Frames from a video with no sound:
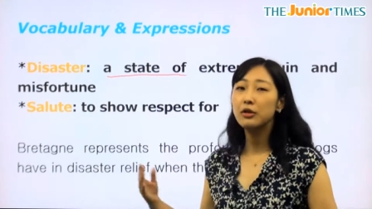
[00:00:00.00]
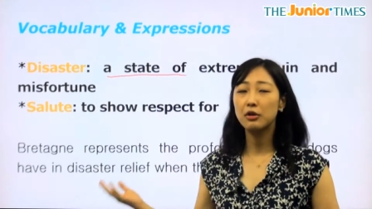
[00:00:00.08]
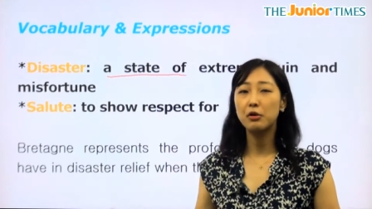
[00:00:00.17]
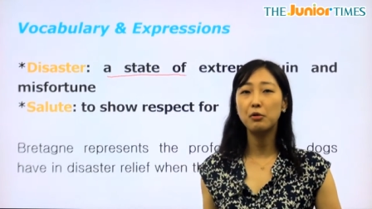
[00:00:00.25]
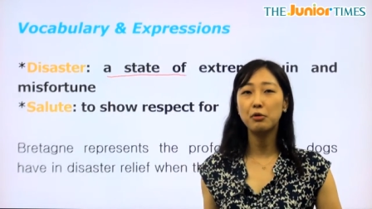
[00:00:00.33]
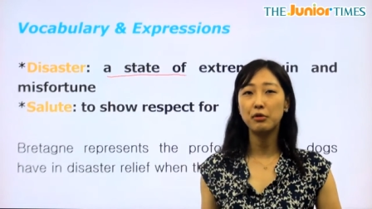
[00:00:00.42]

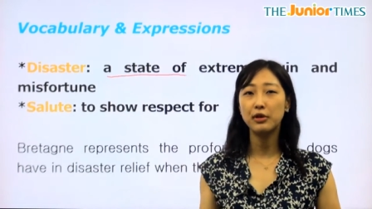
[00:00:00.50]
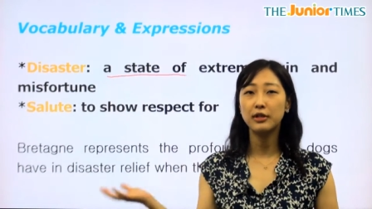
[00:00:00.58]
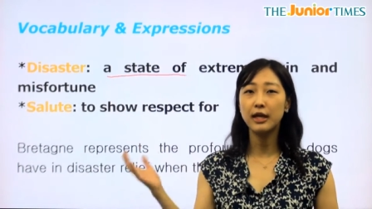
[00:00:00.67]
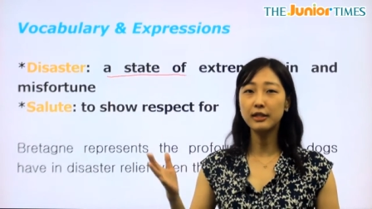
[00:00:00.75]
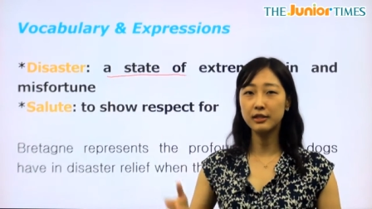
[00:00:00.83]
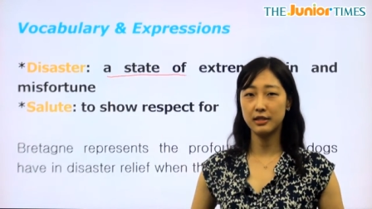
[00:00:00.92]
그런 걸로
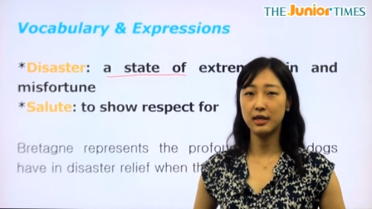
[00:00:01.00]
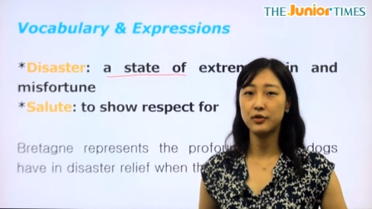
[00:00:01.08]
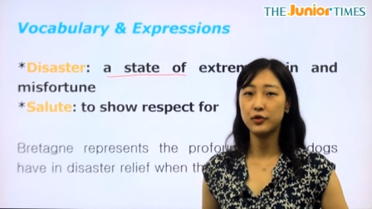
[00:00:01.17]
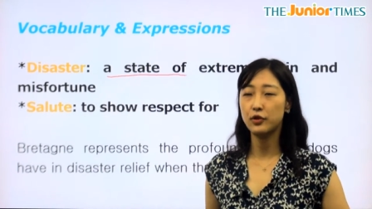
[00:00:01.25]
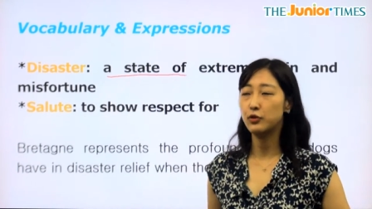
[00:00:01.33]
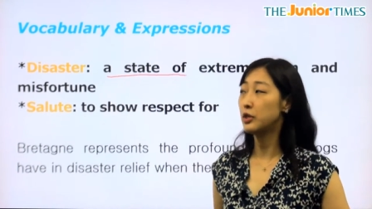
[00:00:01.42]
인한
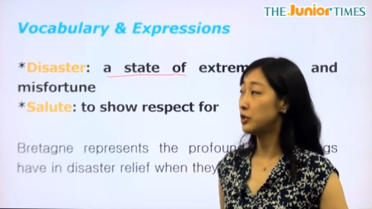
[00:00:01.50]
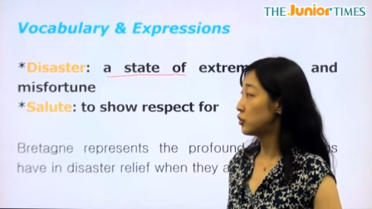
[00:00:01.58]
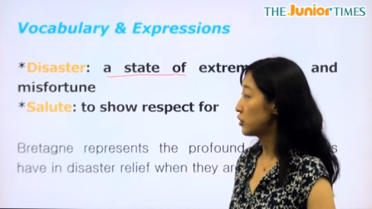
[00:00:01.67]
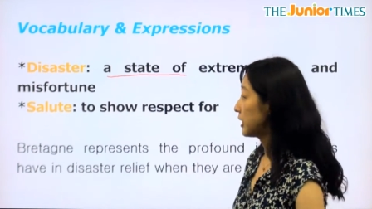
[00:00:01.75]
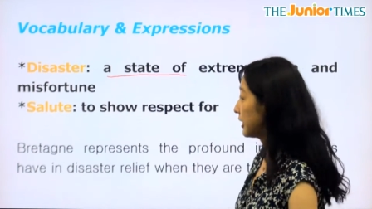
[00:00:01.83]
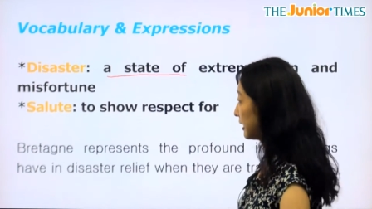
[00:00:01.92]
disaster도 있을
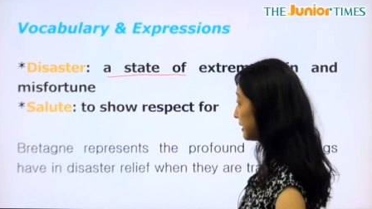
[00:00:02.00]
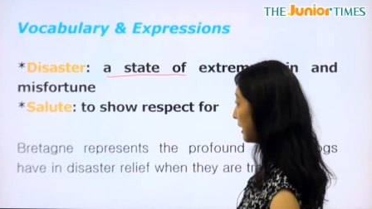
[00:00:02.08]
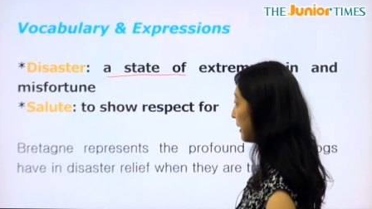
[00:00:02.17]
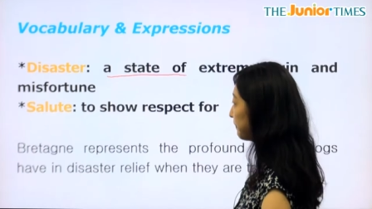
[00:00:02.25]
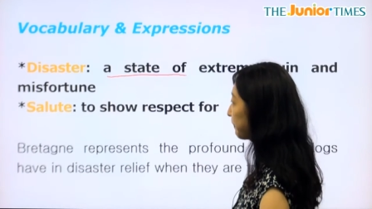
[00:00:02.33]
수가 있겠죠.